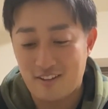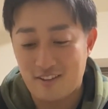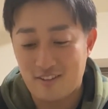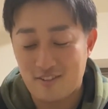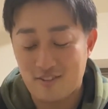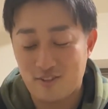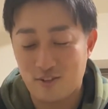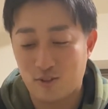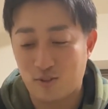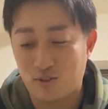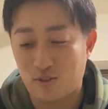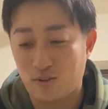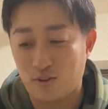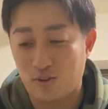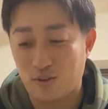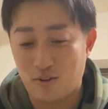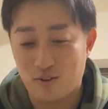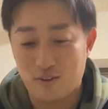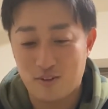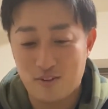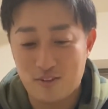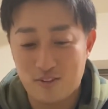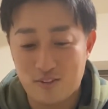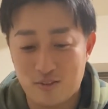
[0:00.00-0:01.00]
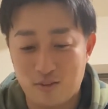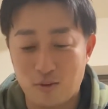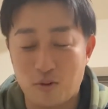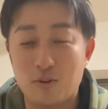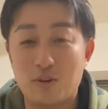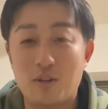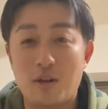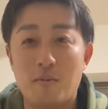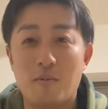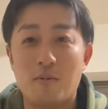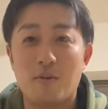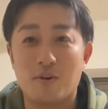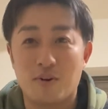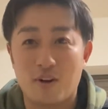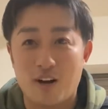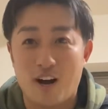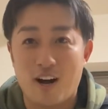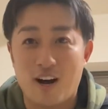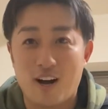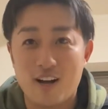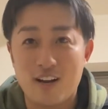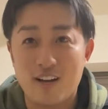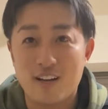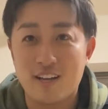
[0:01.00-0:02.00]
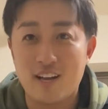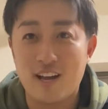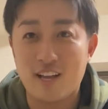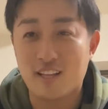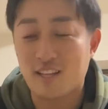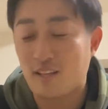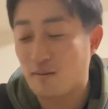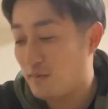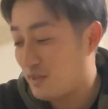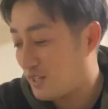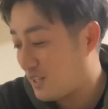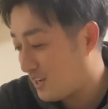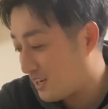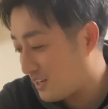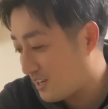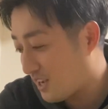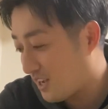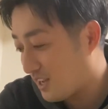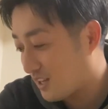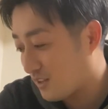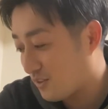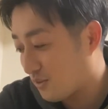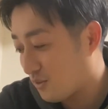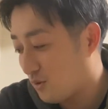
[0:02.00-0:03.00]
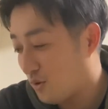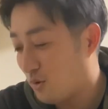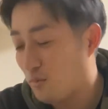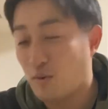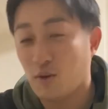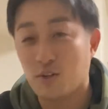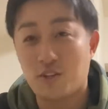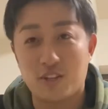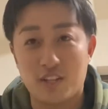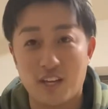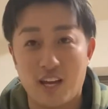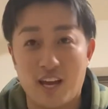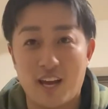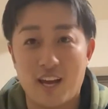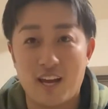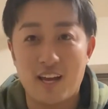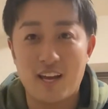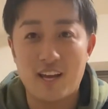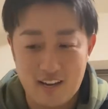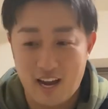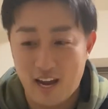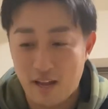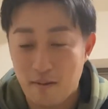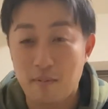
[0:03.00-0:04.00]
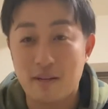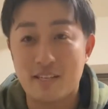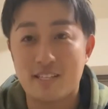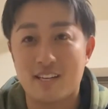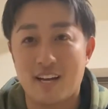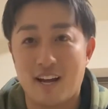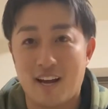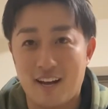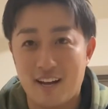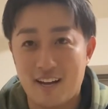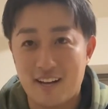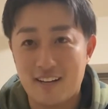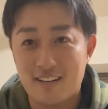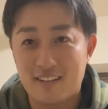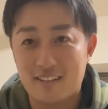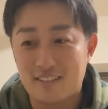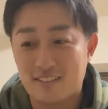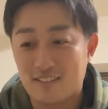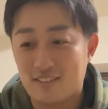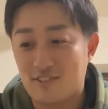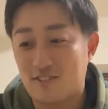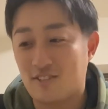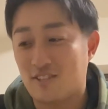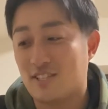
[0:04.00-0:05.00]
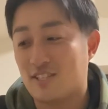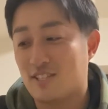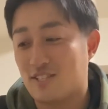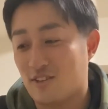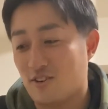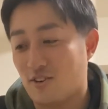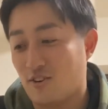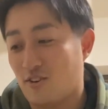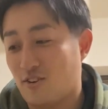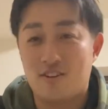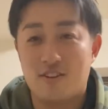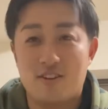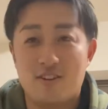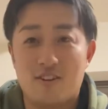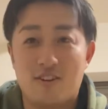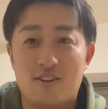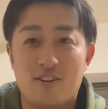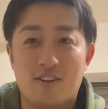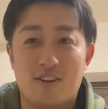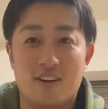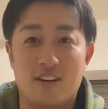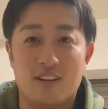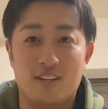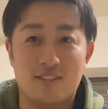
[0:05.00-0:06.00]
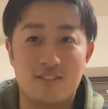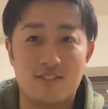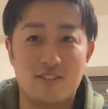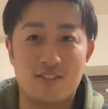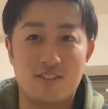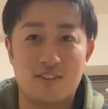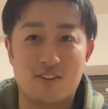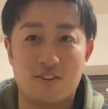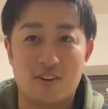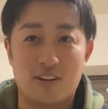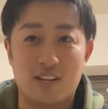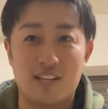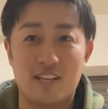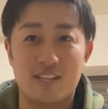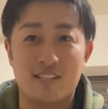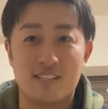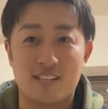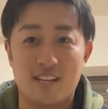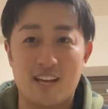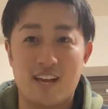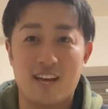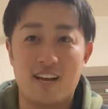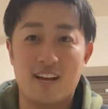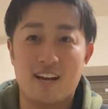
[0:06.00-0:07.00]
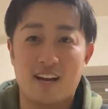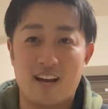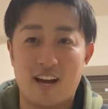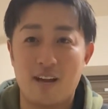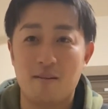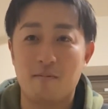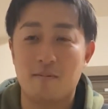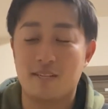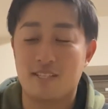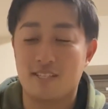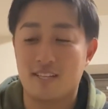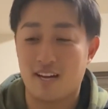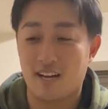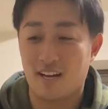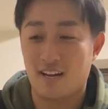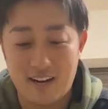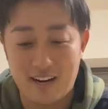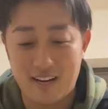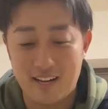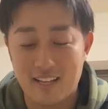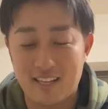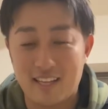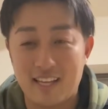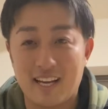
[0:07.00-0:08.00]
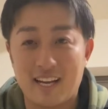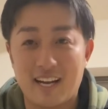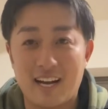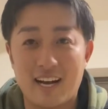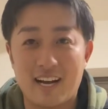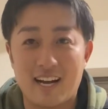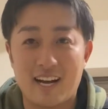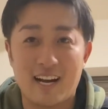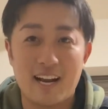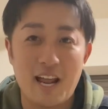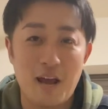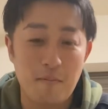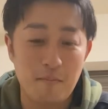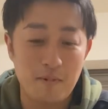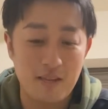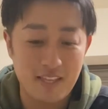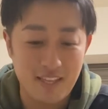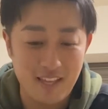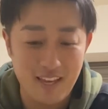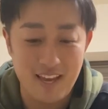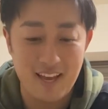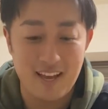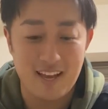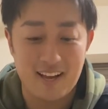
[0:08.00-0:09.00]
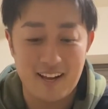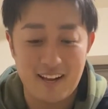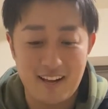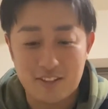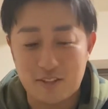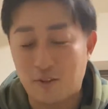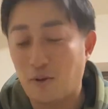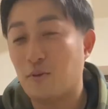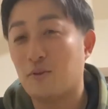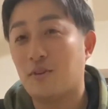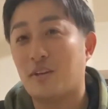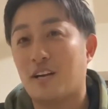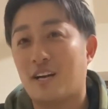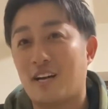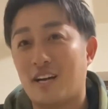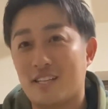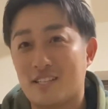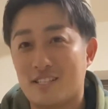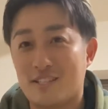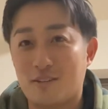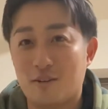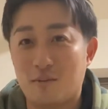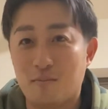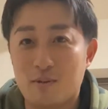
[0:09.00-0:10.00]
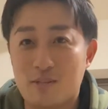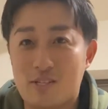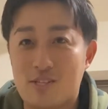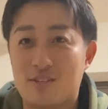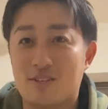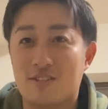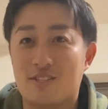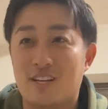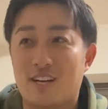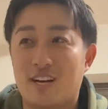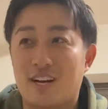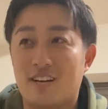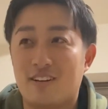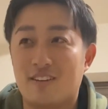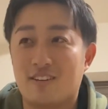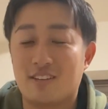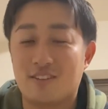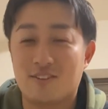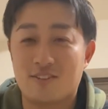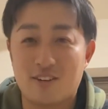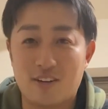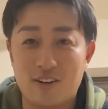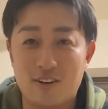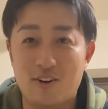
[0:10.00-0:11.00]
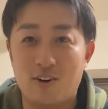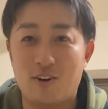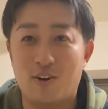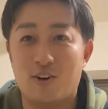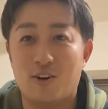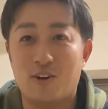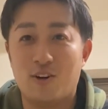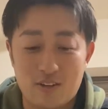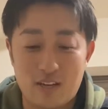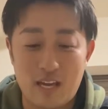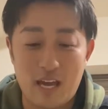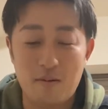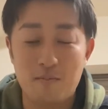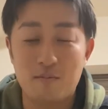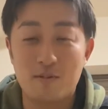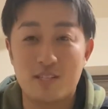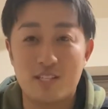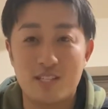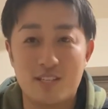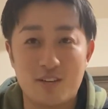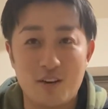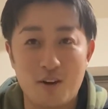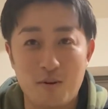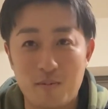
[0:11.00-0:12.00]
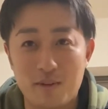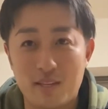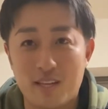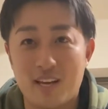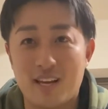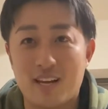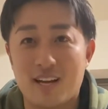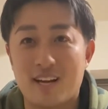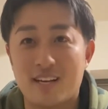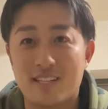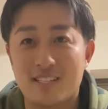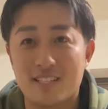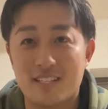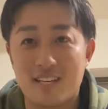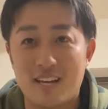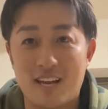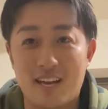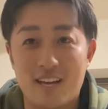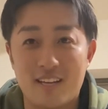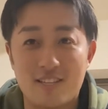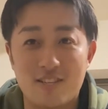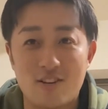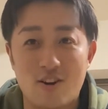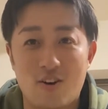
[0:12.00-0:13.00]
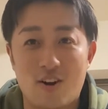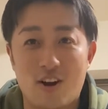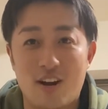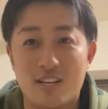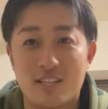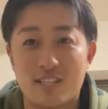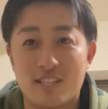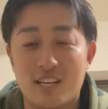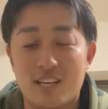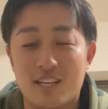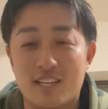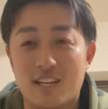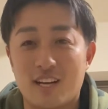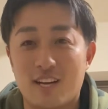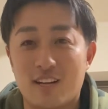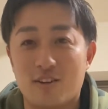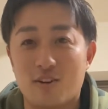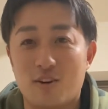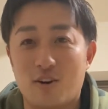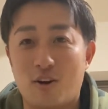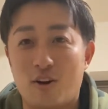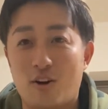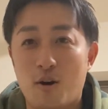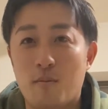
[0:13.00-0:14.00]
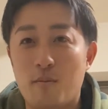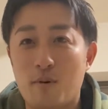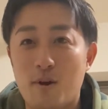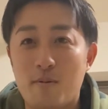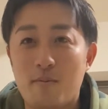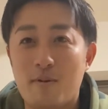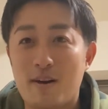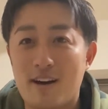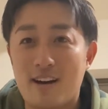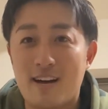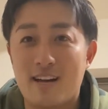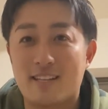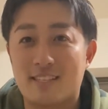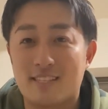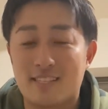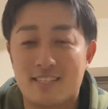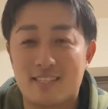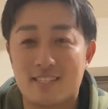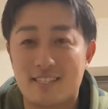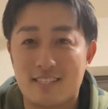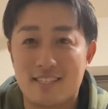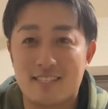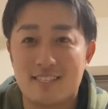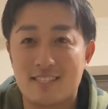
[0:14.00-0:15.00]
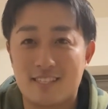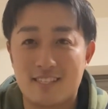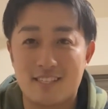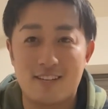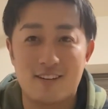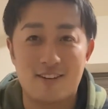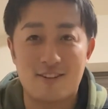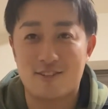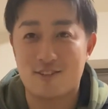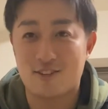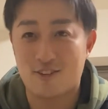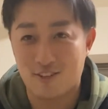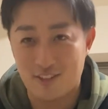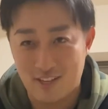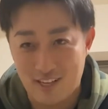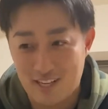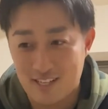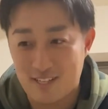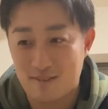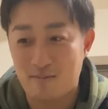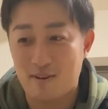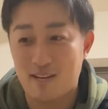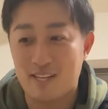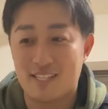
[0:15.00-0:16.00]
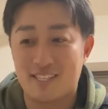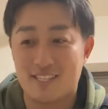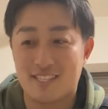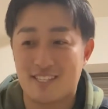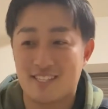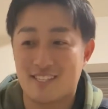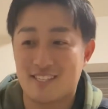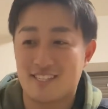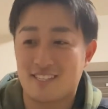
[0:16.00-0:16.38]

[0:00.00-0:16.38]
ちょっとどんなもんかやってみたいなと思って買いました。スイッチを。はい、これですね。買いました。空手家から見て、どんな感じの面白さがあるかとかをゲーム実況みたいな感じで紹介していきたいと思います。よろしくお願いします。